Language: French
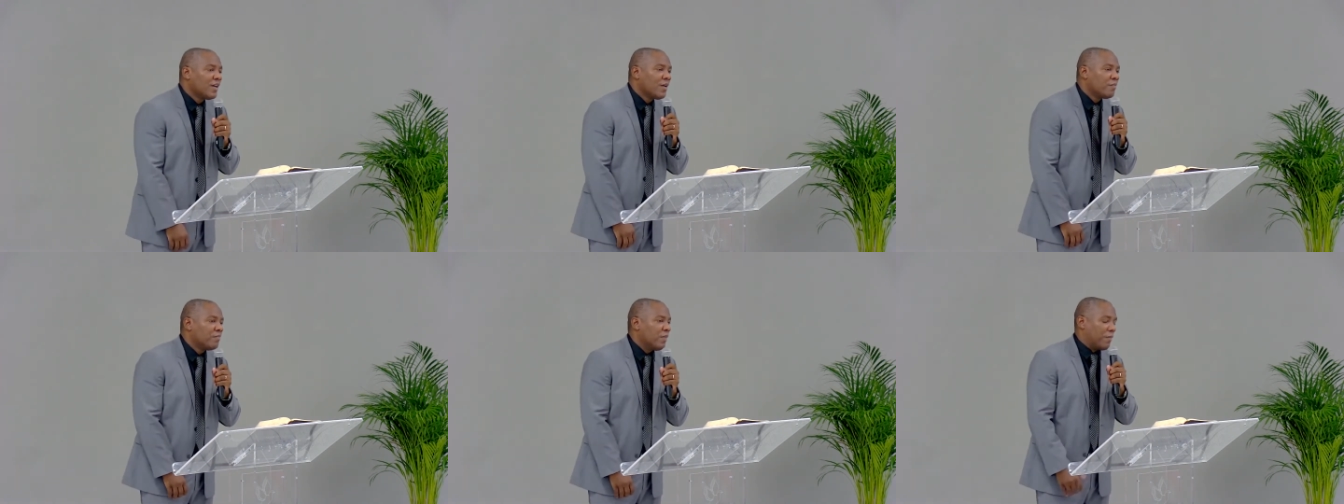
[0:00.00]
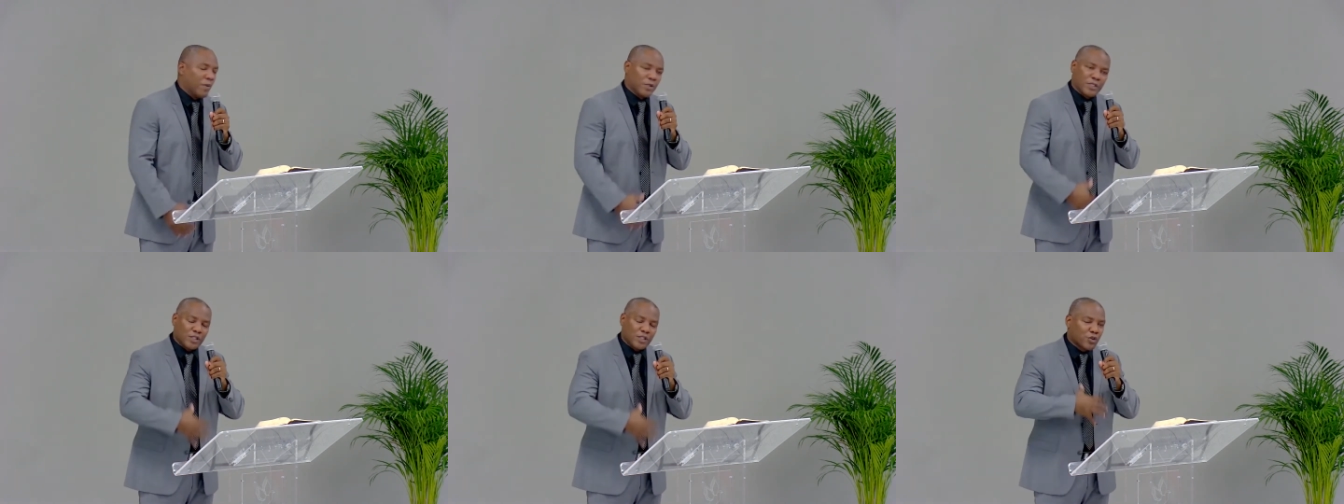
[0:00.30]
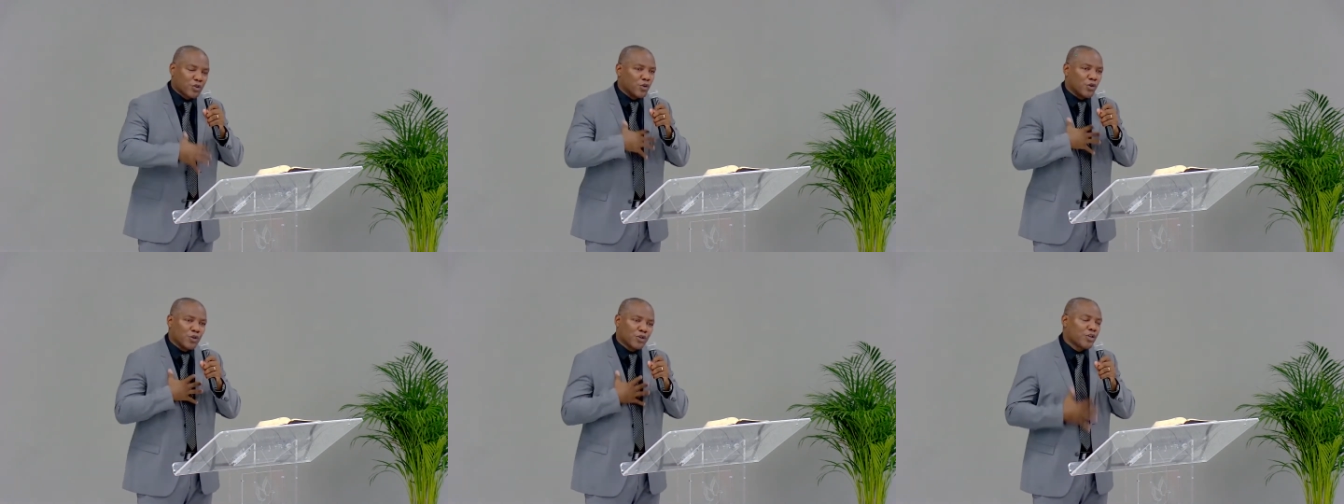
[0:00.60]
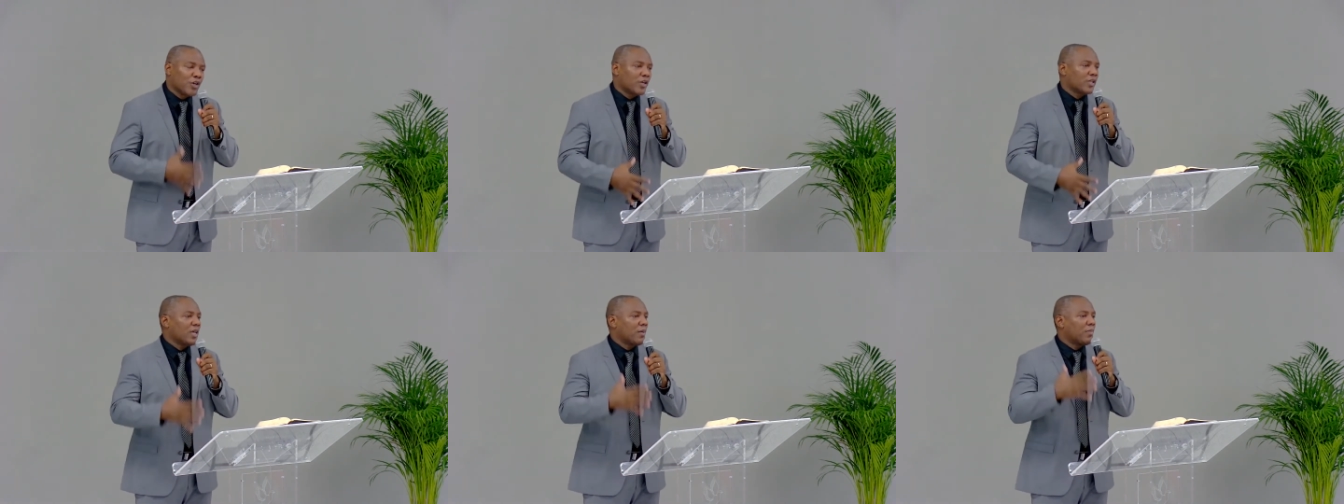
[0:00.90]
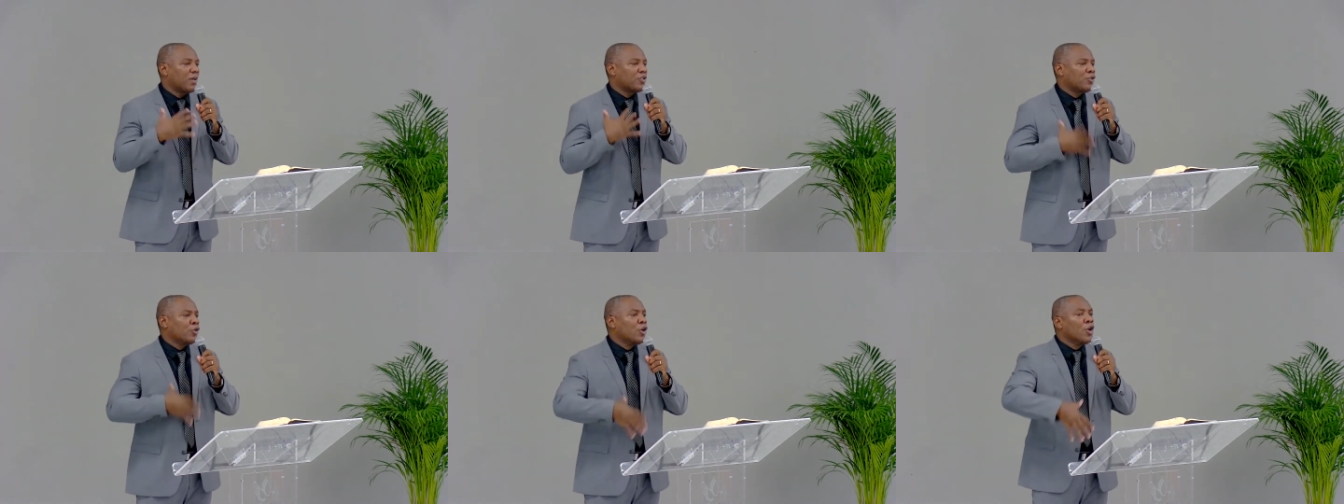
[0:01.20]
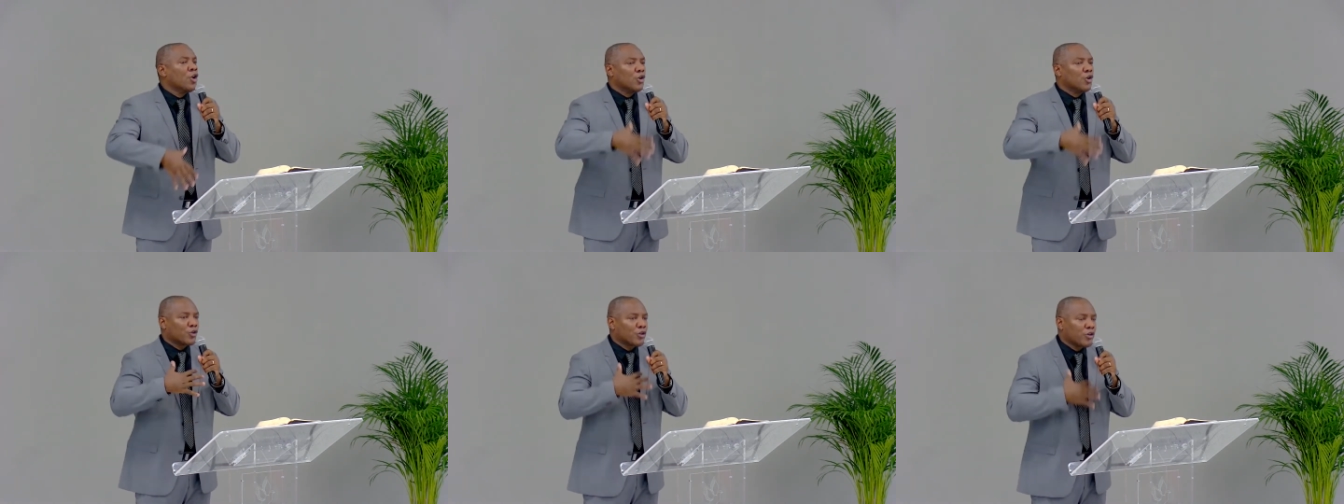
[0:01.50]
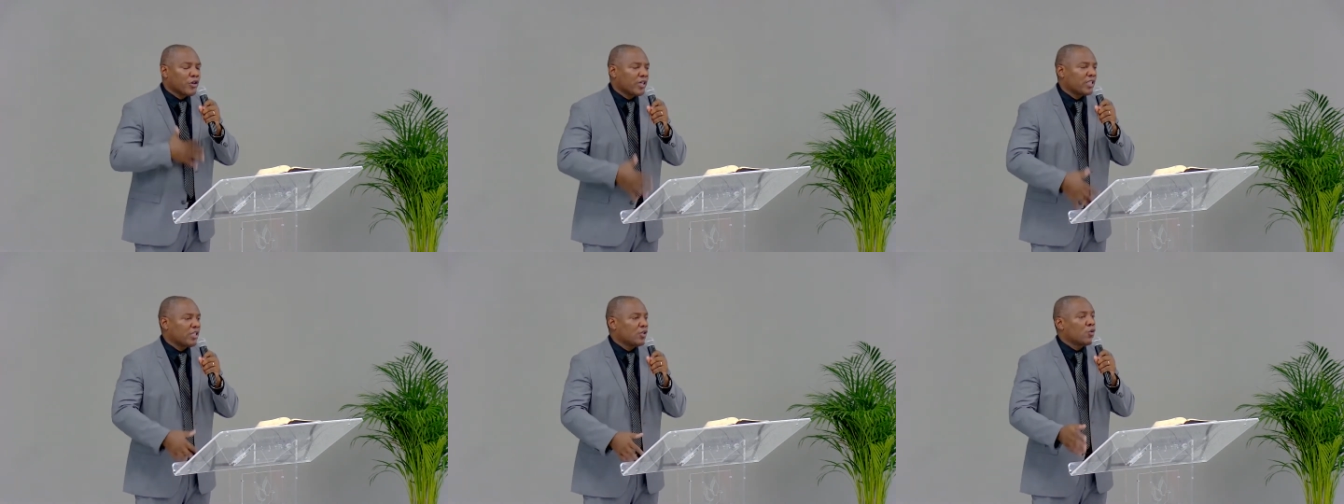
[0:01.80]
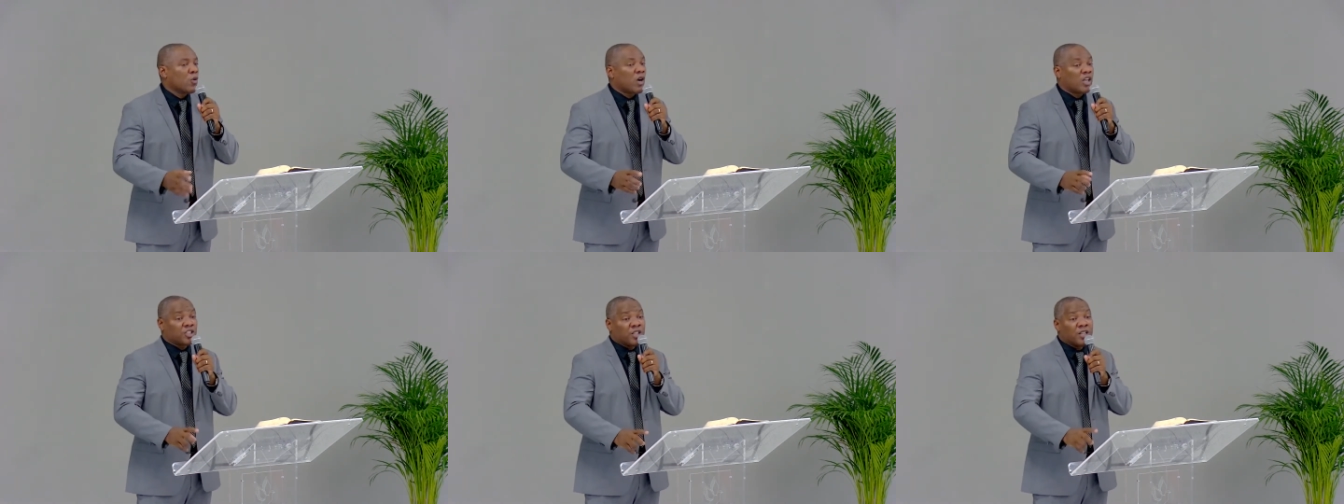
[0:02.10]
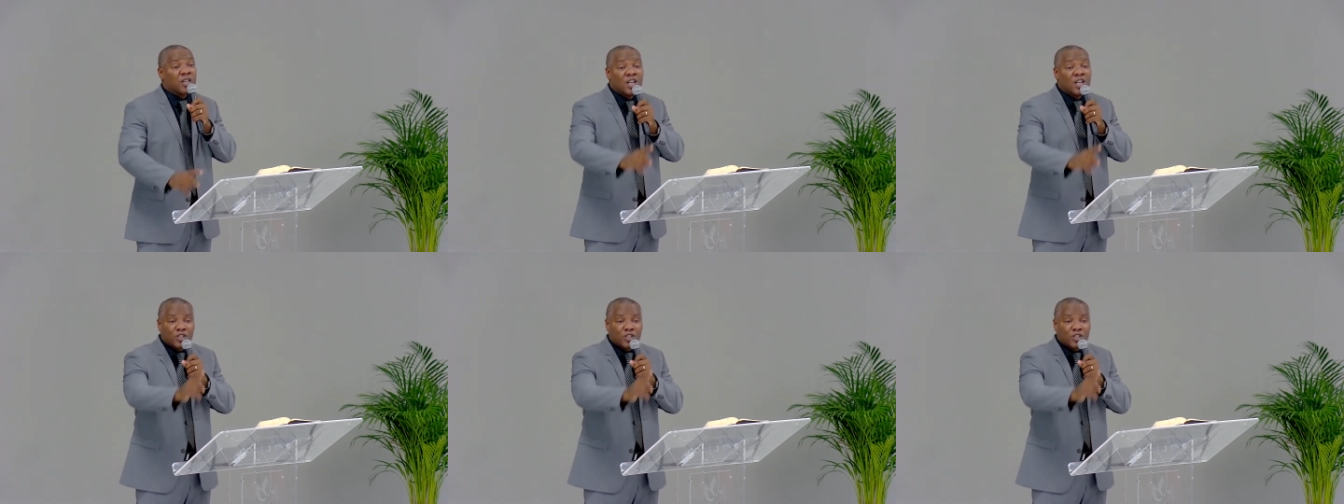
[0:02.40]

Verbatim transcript: mais peut-être que le cœur est abattu, le cœur est découragé.